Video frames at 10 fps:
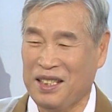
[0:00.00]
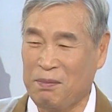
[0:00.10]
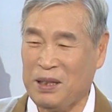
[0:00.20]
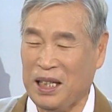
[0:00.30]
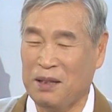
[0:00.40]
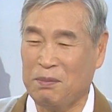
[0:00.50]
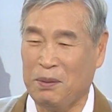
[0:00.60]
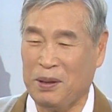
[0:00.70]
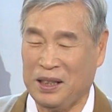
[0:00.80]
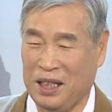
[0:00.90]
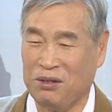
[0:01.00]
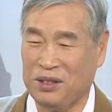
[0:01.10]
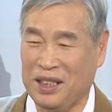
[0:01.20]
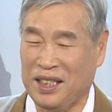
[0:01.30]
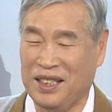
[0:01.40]
검사하는 법을
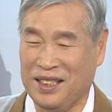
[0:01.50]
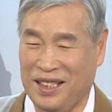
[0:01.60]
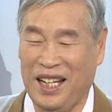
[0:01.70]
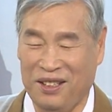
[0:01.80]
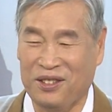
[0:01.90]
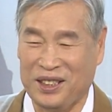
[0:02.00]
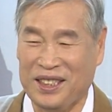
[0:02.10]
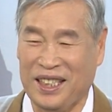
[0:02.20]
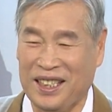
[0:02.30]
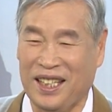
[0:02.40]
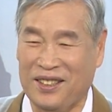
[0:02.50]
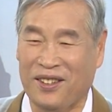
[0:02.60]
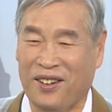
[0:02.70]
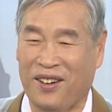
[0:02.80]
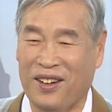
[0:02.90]
대종사님께서
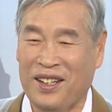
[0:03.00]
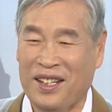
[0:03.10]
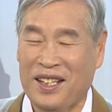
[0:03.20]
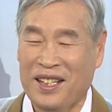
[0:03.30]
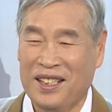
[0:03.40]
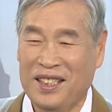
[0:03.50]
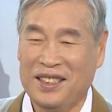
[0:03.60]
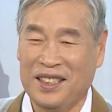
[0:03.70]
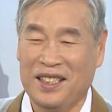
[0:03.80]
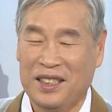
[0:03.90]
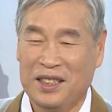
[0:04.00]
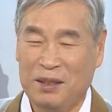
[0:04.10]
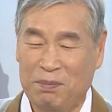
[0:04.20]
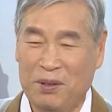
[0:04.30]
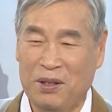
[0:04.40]
내놓으셨다니까요. 그래서
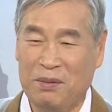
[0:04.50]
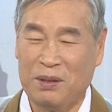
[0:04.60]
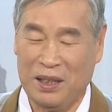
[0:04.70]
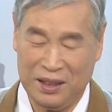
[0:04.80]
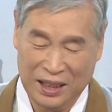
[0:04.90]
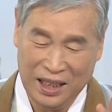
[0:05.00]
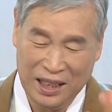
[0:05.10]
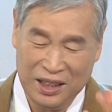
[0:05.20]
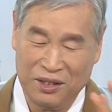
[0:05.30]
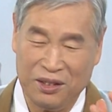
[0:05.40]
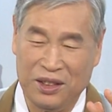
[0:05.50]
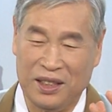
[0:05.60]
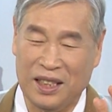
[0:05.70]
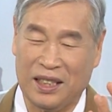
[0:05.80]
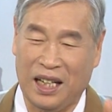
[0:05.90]
신분검사는 세 가지로
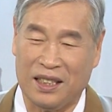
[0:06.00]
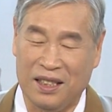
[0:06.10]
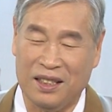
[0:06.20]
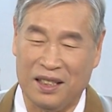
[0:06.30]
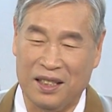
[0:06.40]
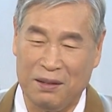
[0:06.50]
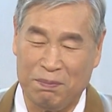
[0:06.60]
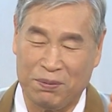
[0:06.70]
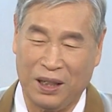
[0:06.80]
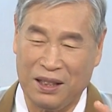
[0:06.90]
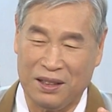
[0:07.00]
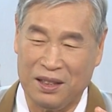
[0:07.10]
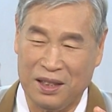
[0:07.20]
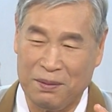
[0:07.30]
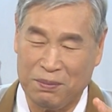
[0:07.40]
있는데 당연등급,
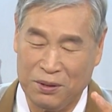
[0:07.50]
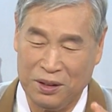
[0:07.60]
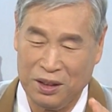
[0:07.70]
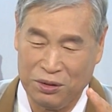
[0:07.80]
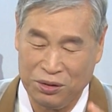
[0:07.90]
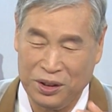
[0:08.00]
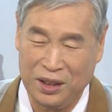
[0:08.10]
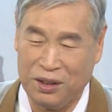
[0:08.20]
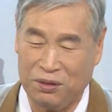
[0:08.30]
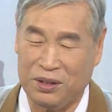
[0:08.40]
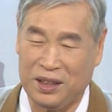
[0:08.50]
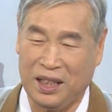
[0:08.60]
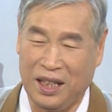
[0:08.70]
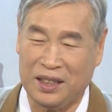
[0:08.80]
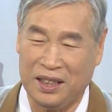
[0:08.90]
부당등급, 이제 수지대조 이
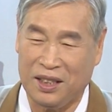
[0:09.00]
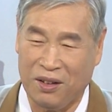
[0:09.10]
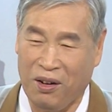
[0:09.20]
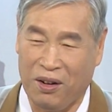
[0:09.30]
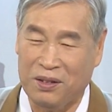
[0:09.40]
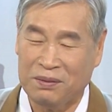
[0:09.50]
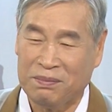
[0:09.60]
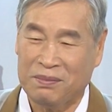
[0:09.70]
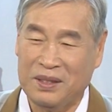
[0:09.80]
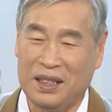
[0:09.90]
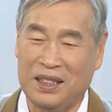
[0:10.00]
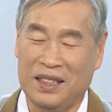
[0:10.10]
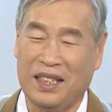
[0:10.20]
세 가지예요. 이제 이